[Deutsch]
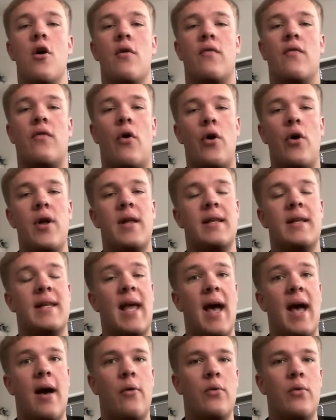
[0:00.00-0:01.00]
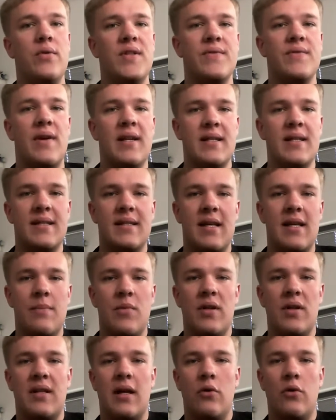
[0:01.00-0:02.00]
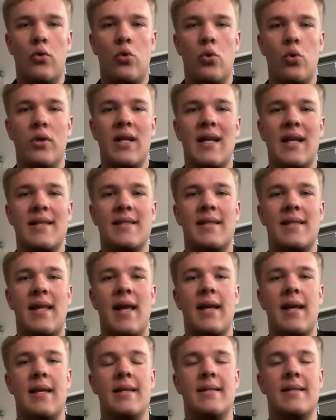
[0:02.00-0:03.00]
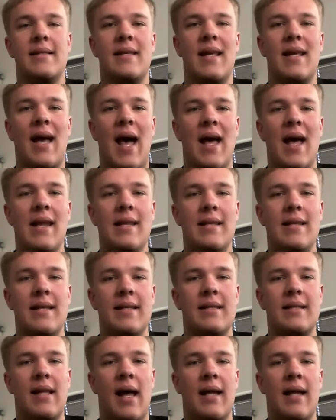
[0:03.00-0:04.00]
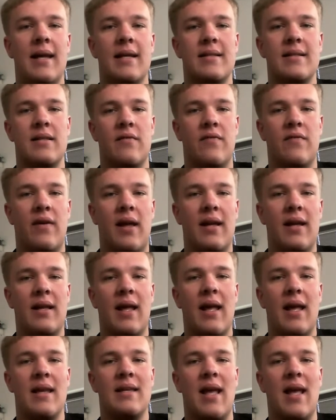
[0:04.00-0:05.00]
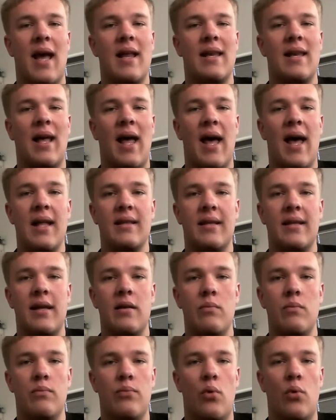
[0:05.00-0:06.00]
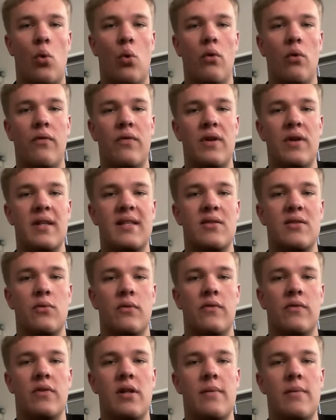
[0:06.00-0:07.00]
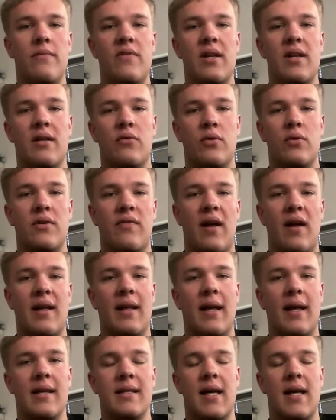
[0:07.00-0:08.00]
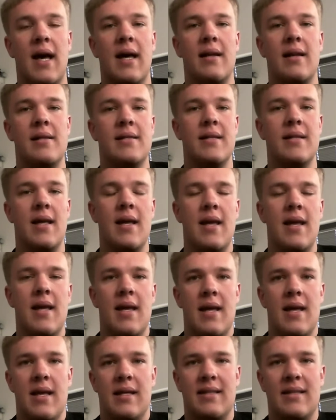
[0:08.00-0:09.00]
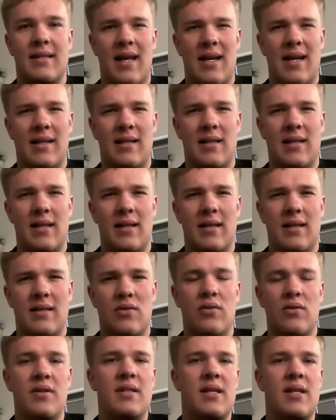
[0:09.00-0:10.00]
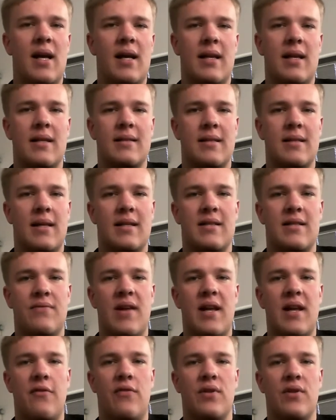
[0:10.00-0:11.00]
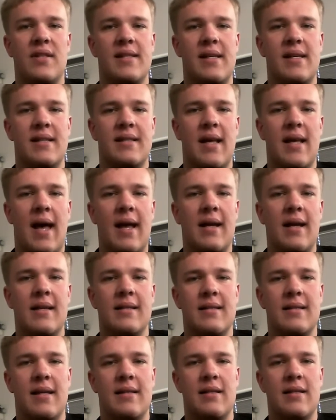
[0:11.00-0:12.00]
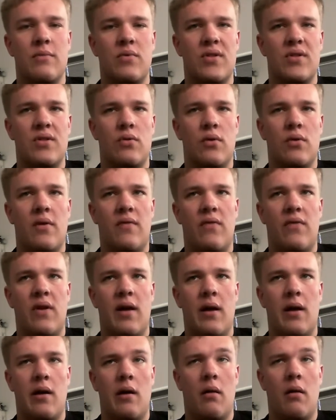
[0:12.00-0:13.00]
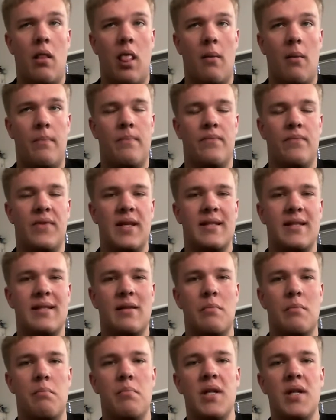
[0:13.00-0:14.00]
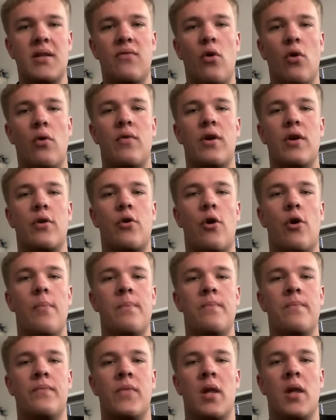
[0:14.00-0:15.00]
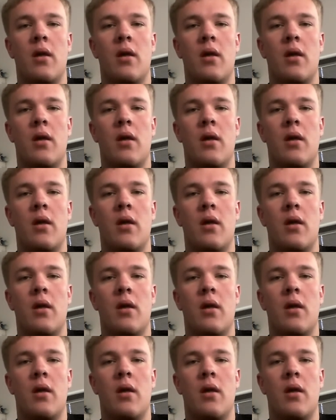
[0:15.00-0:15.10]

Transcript: freuen. Ja, und zweites Thema, der Lukutas, der ist gerade nicht da. Der ist in Frankreich ein Radrennenprofi zu filmen, wie er durch Frankreich radelt. Seit äh, Sonntag ist er jetzt weg für 10 Tage. Das heißt, er müsste ungefähr nächsten Mittwoch wieder kommen.